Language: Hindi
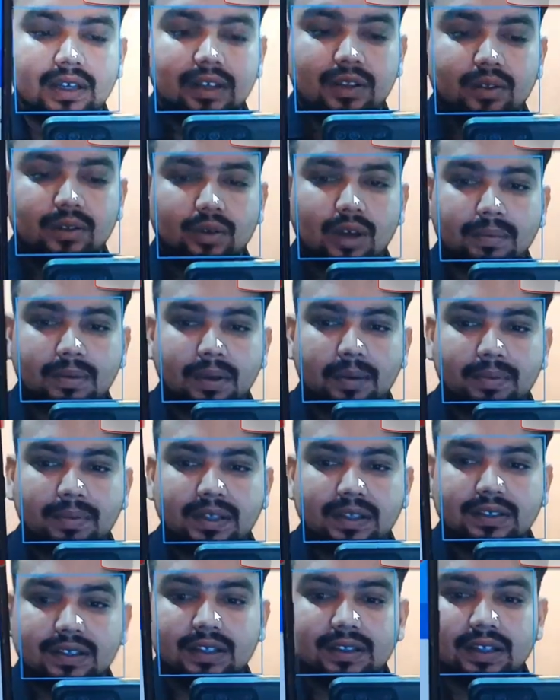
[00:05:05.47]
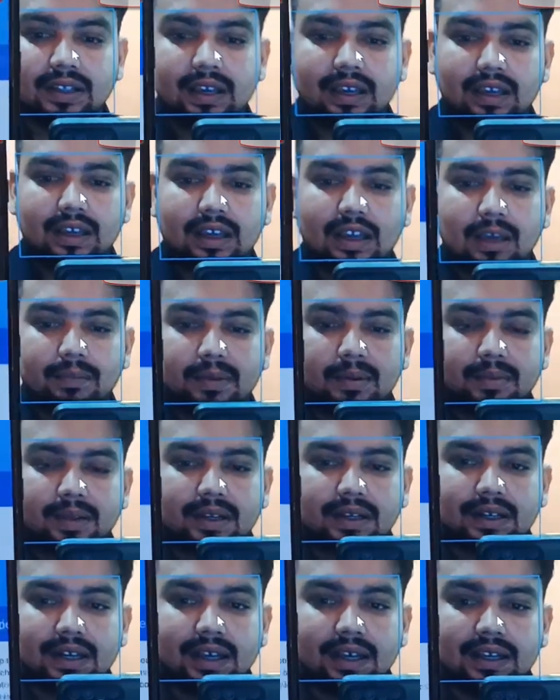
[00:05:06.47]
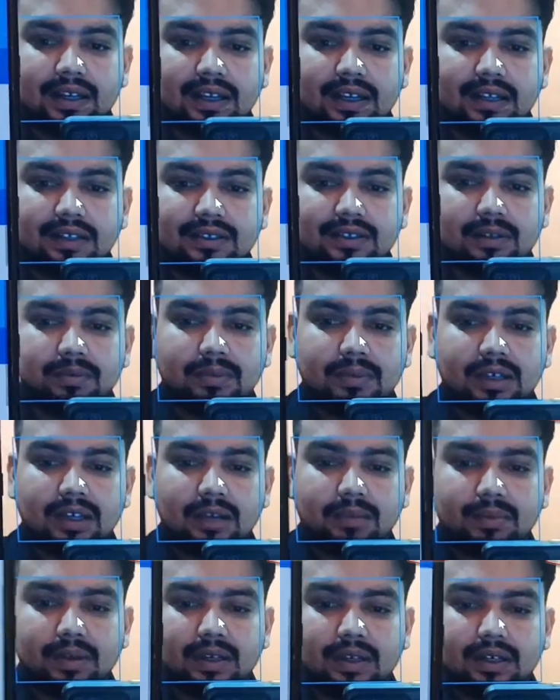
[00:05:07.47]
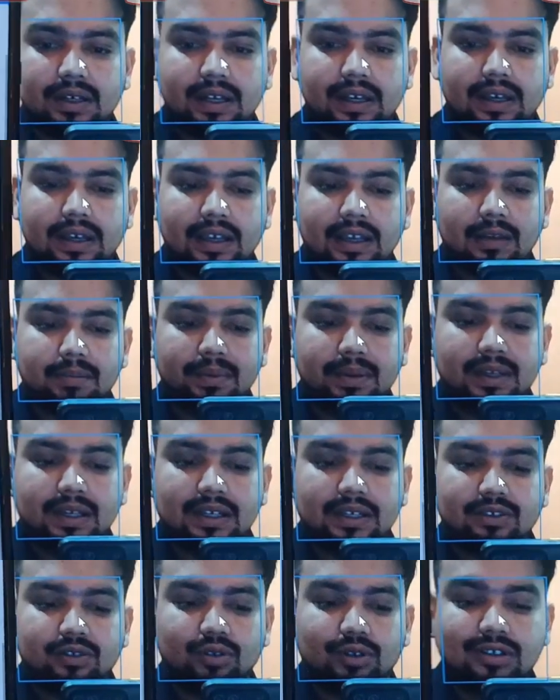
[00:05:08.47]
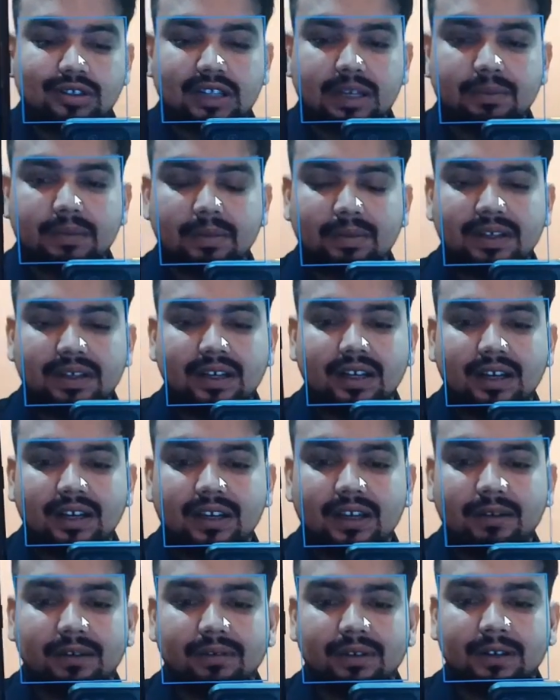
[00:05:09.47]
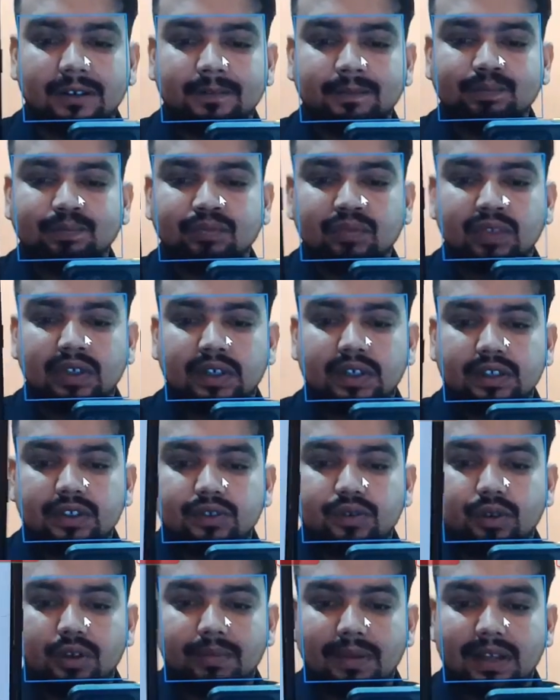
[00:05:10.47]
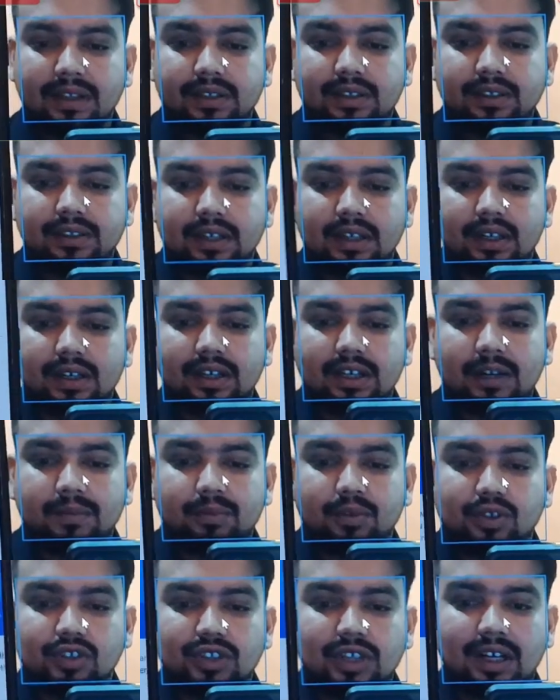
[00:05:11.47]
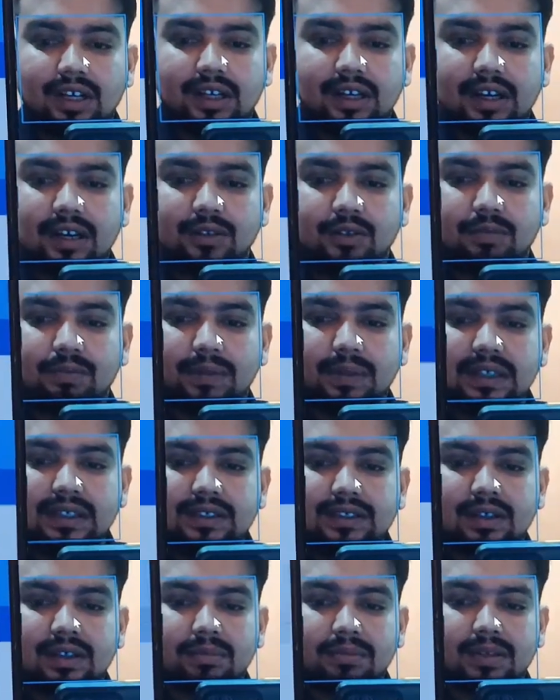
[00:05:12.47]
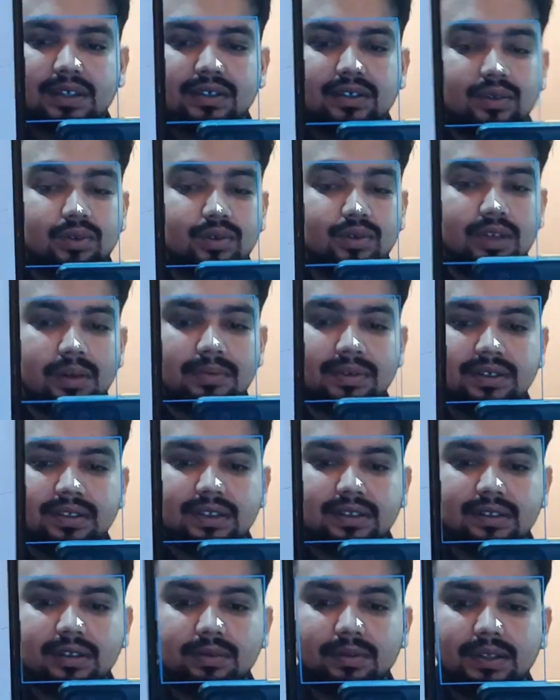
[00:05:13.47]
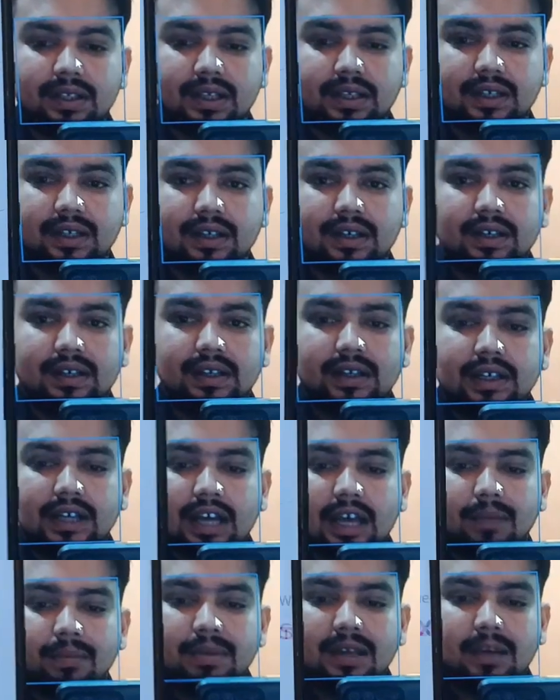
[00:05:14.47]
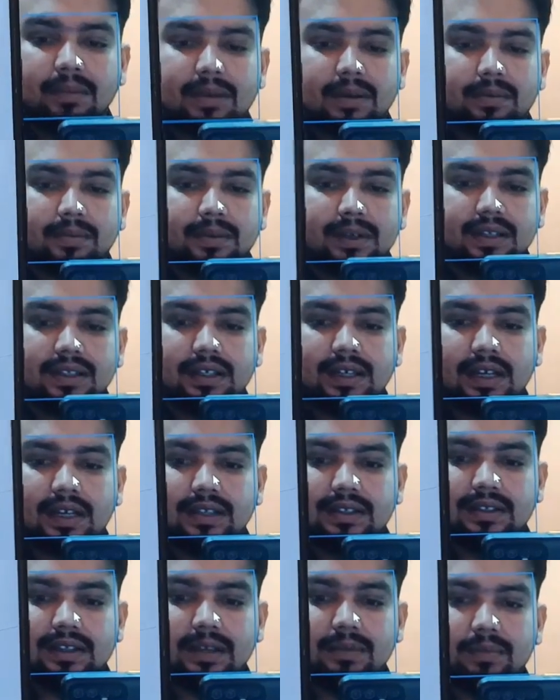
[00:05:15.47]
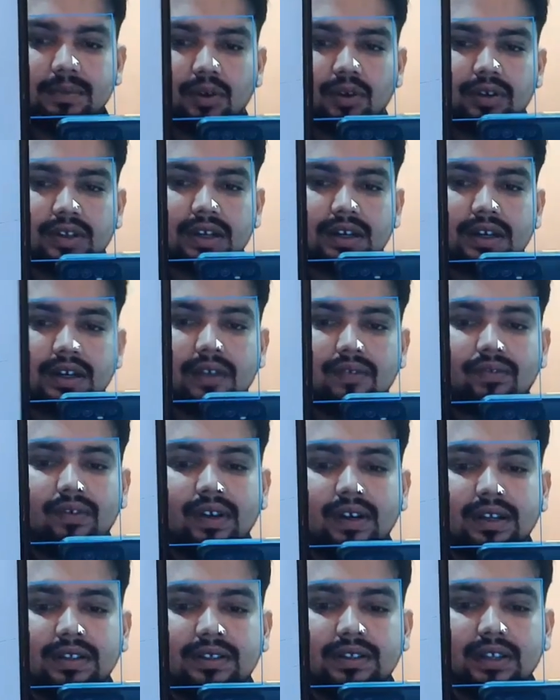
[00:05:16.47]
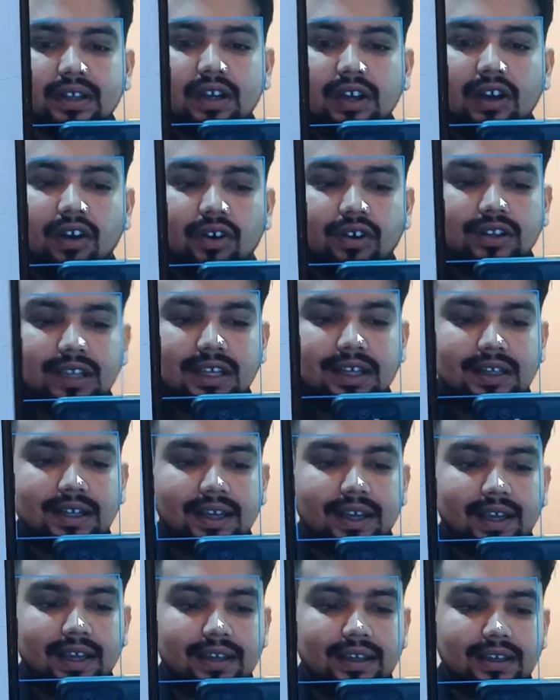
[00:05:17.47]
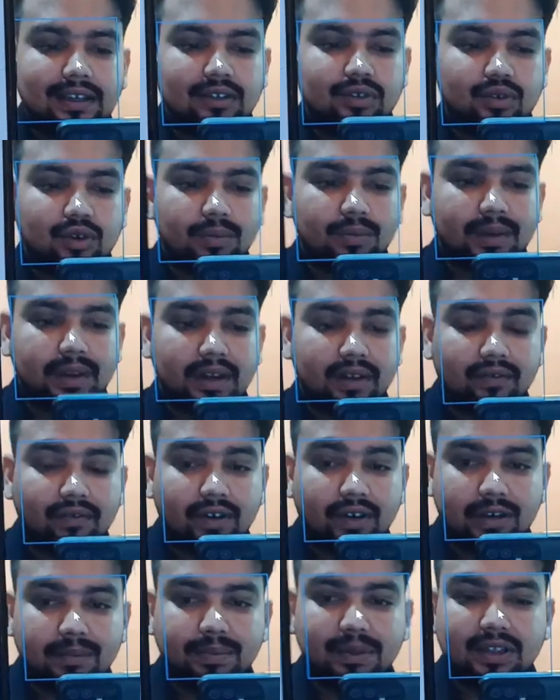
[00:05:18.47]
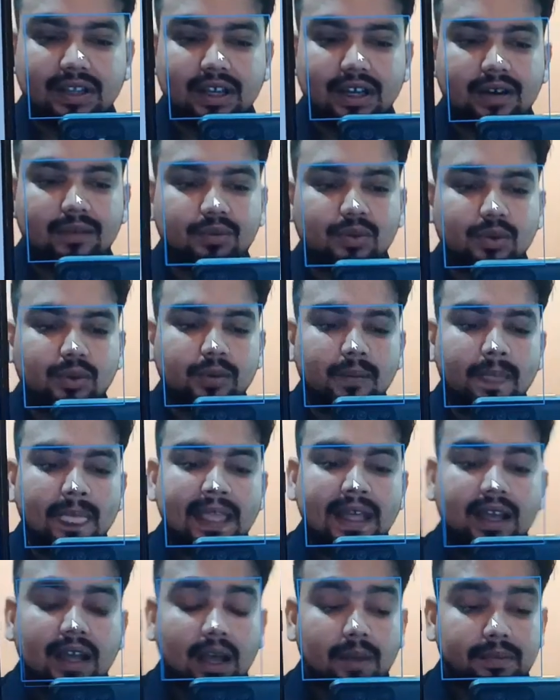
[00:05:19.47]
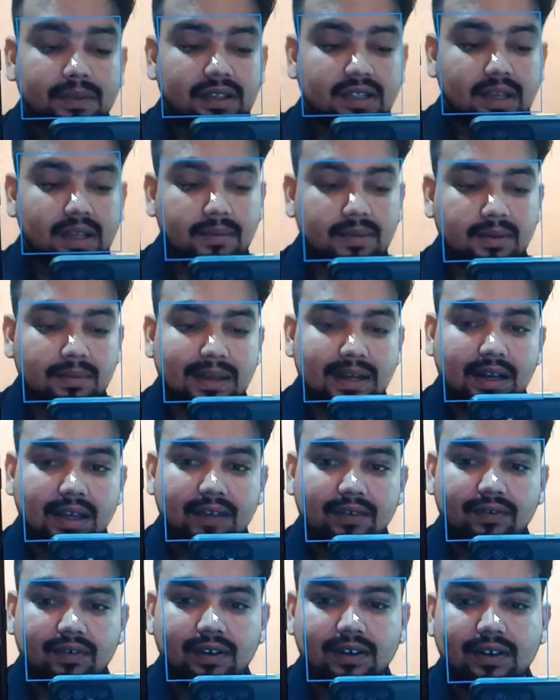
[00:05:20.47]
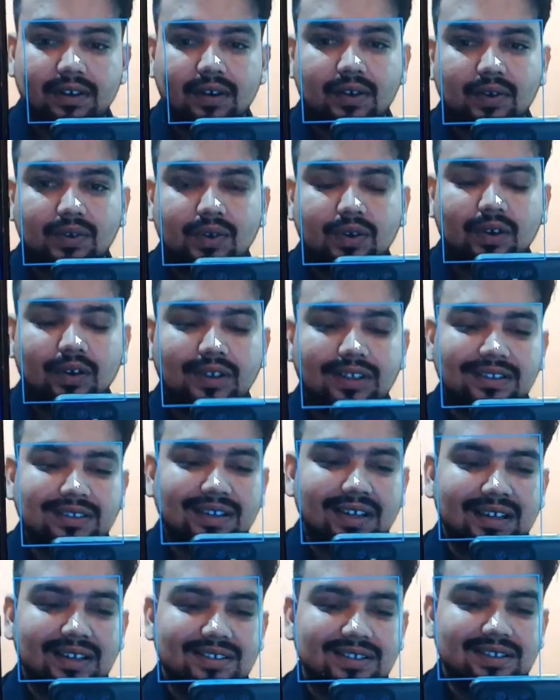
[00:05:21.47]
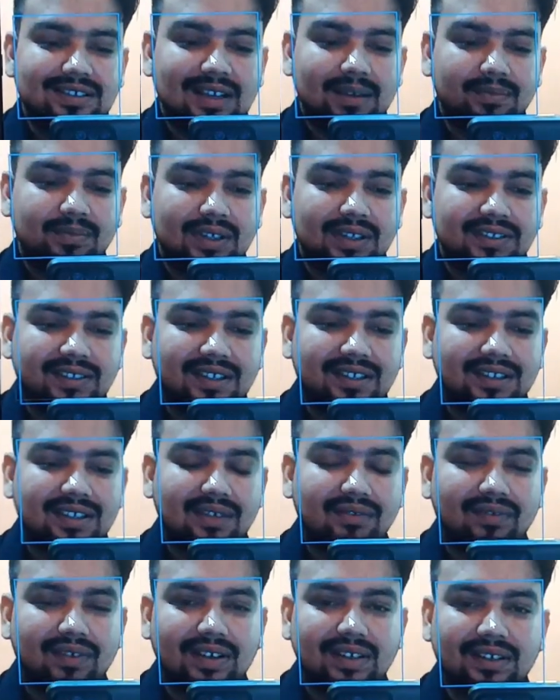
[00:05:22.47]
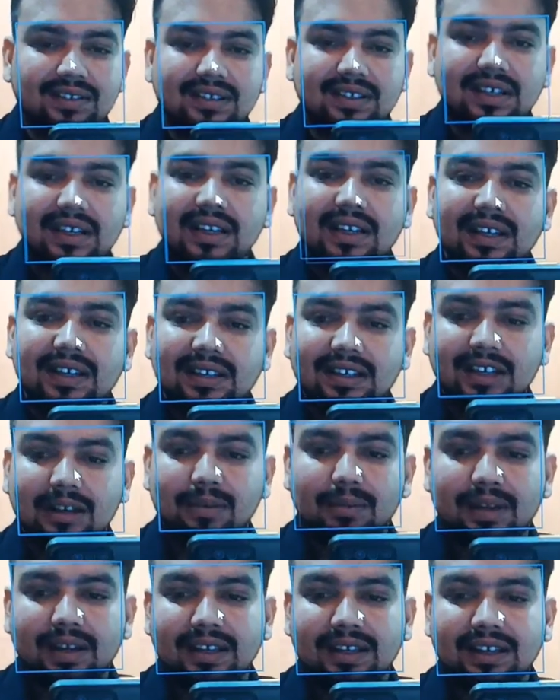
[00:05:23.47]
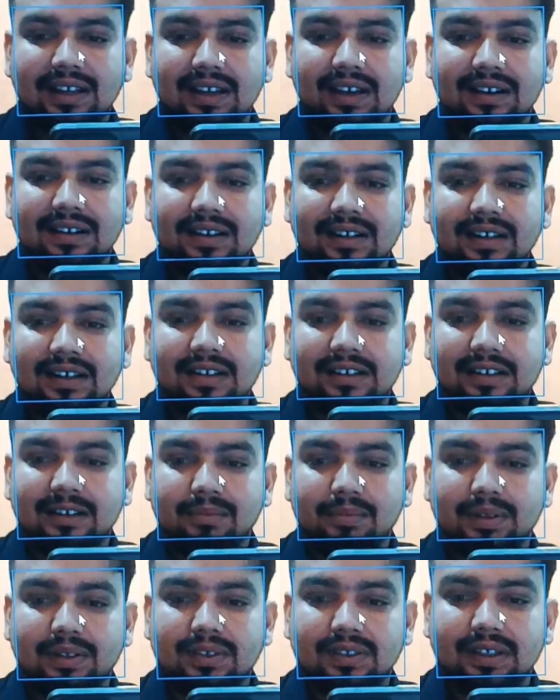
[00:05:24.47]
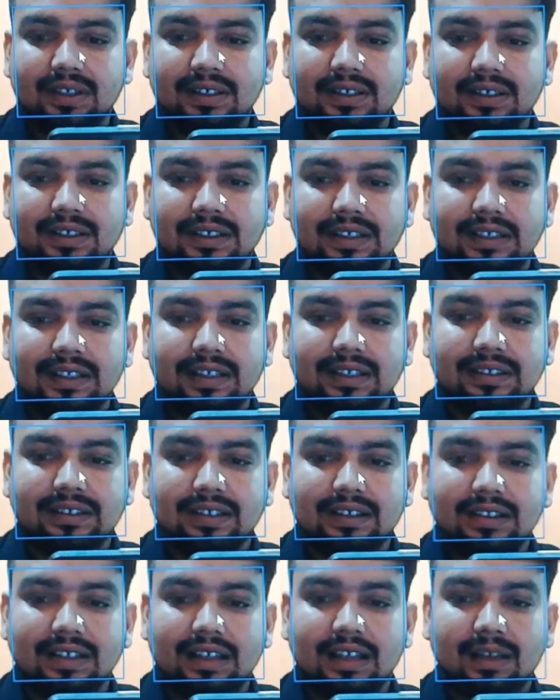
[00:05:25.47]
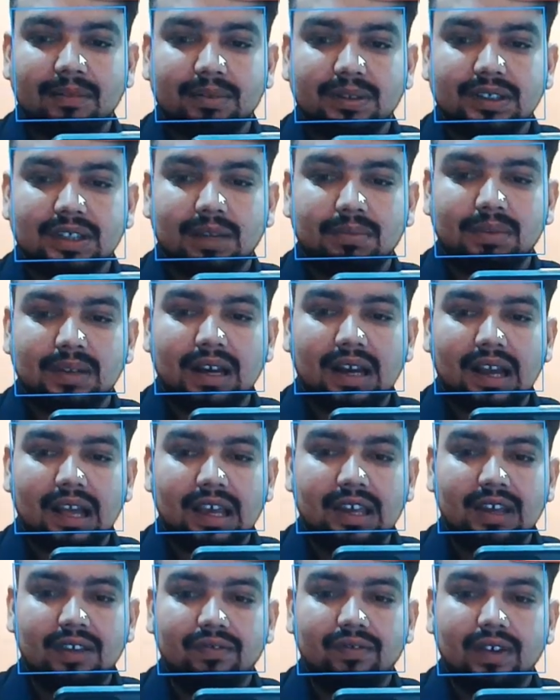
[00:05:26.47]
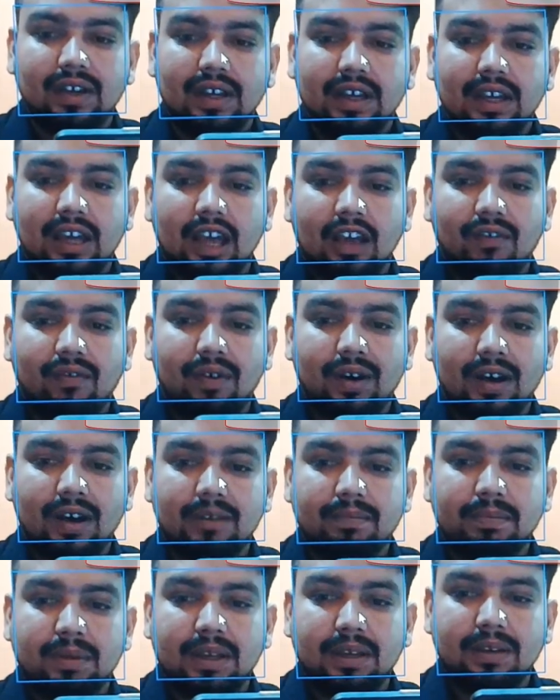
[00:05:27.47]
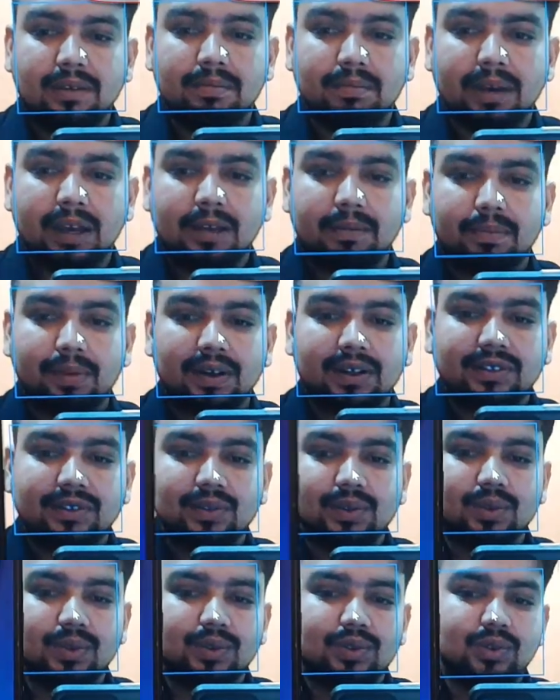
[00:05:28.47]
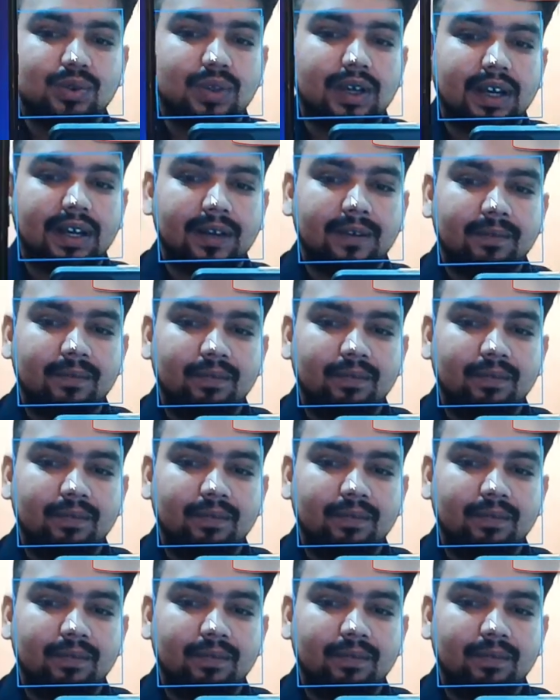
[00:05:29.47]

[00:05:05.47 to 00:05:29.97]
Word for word: तो आप यहाँ पे देख सकते हैं यहाँ पे अब करना है नेक्स्ट हमें अब करना है यहाँ पे नेक्स्ट तो स्किप का बटन आ गया फ्रेंड जो ये मेथड था अगर आपको अच्छा लगा है तो प्लीज़ हमें ज़रूर कमेंट सेक्शन में बताइएगा अभी यहाँ पे आप कर देना है स्किप और करना है फिनिश और देखना है कि जो हमारा एफ था वो आपके सामने मैं लाइव कर रहा हूँ और ये सारी चीज़ें आप देख सकते हैं फ्रेंड्स कि हमारा ये 110 परसेंट ये देख सकते हैं आपके सामने लाइव एफ आर पी बाईपास हो चुका है